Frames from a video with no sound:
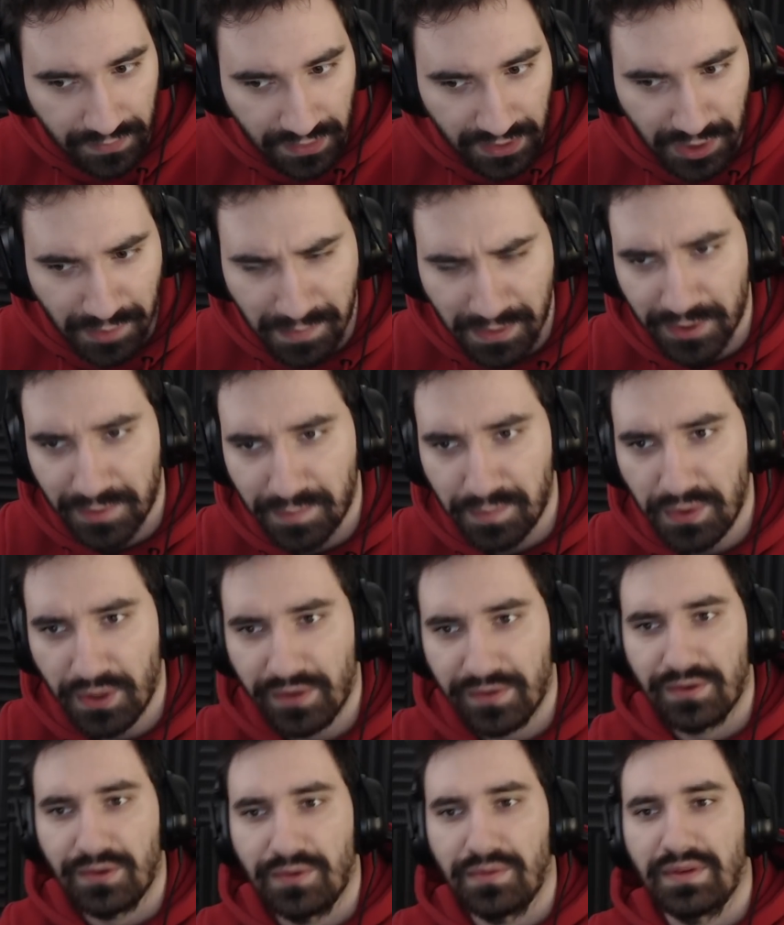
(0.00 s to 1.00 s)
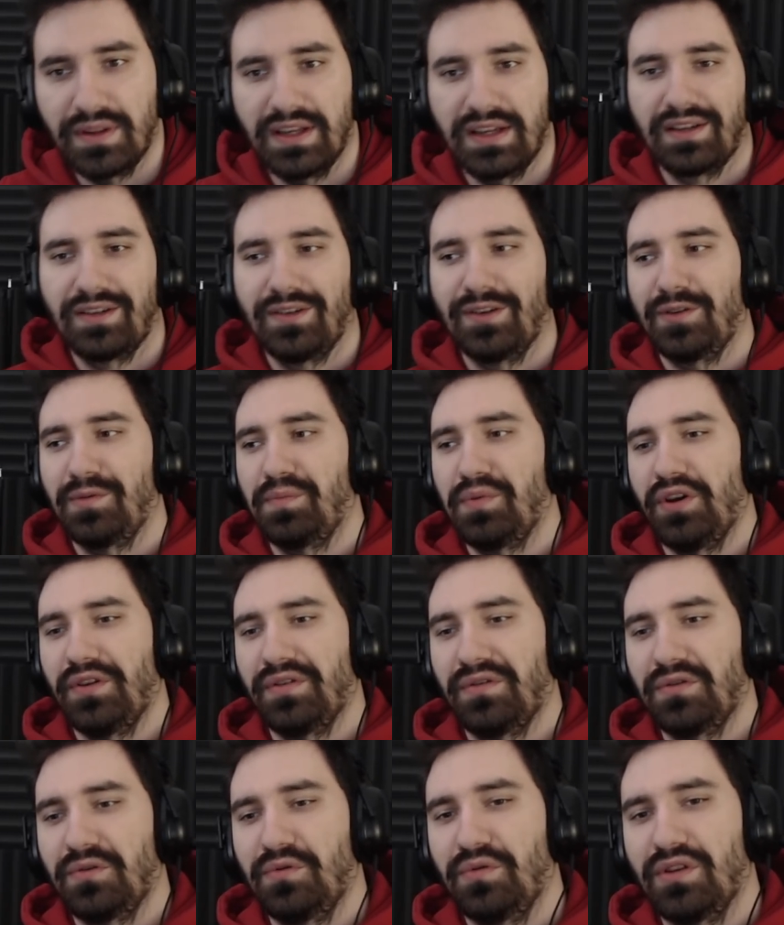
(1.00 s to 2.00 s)
Chyba od piątku, tak? Od
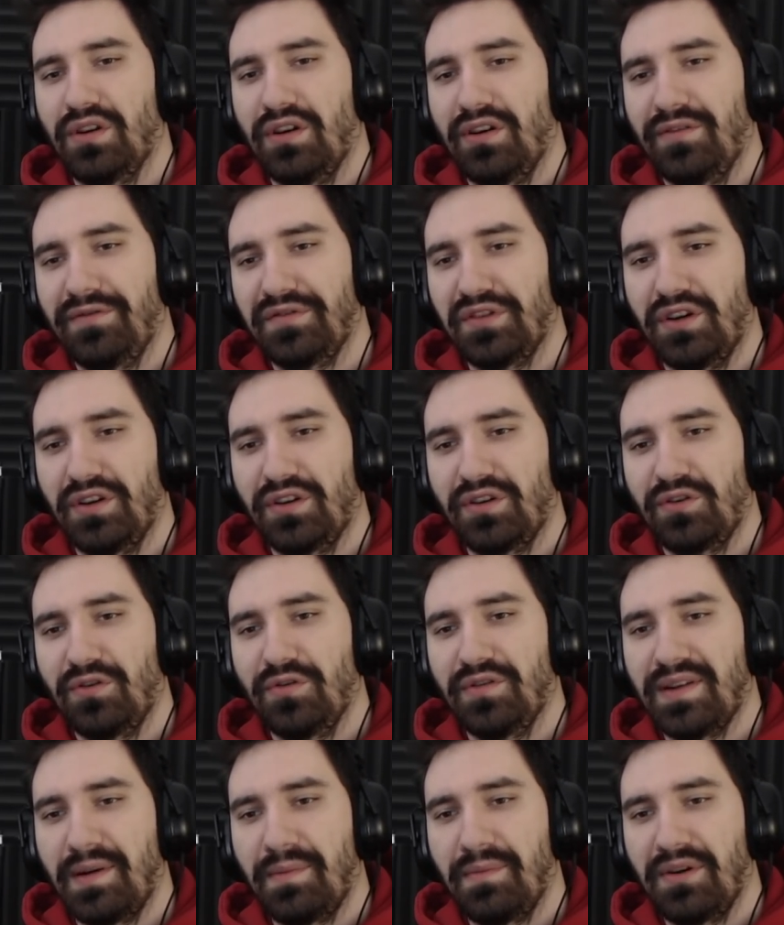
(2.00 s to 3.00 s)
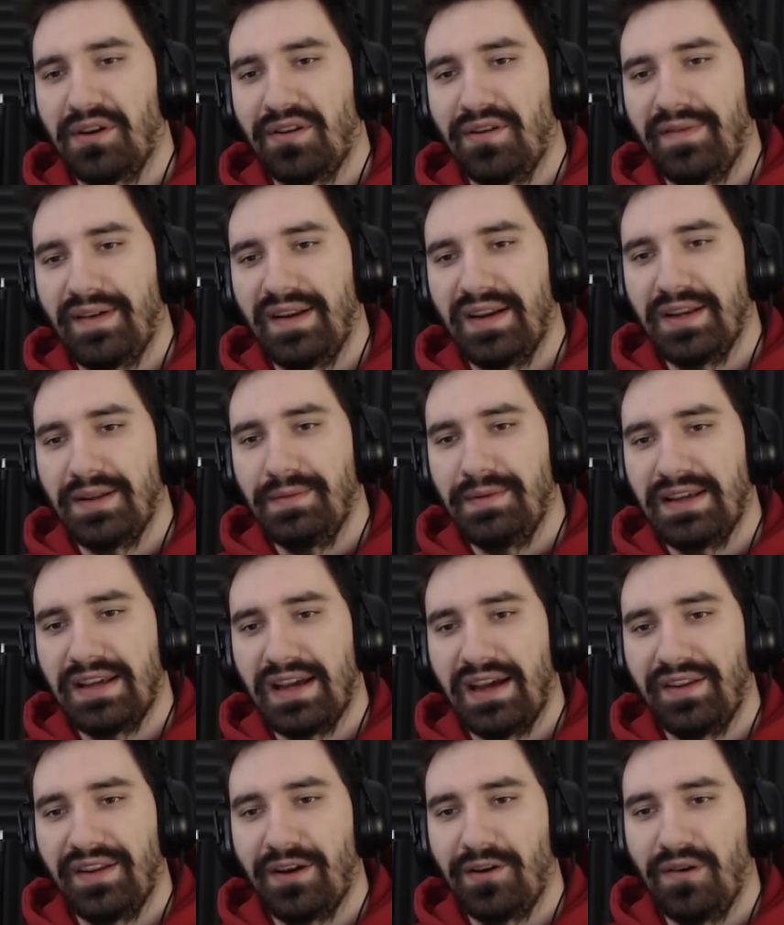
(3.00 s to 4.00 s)
piątku do wtorku zablokowali mi
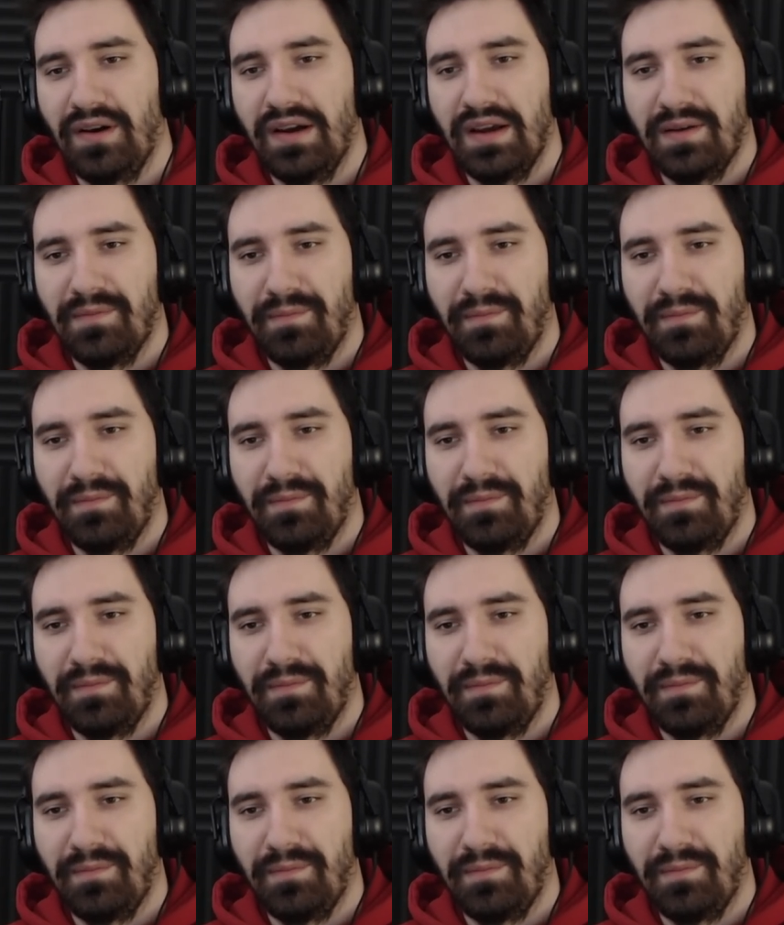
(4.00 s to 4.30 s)
kanał